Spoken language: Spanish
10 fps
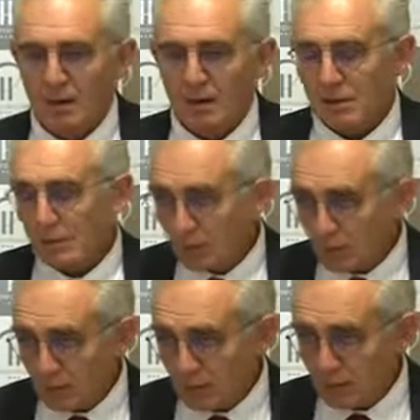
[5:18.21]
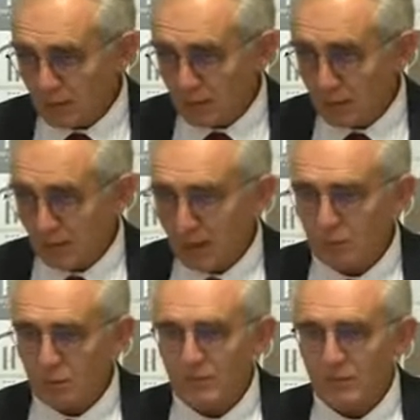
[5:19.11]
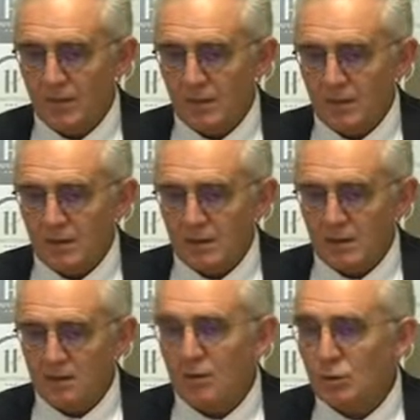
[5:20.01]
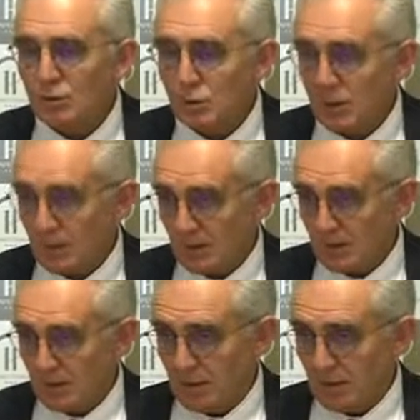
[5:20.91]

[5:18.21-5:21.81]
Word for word: En este momento, en este momento sí somos capaces de.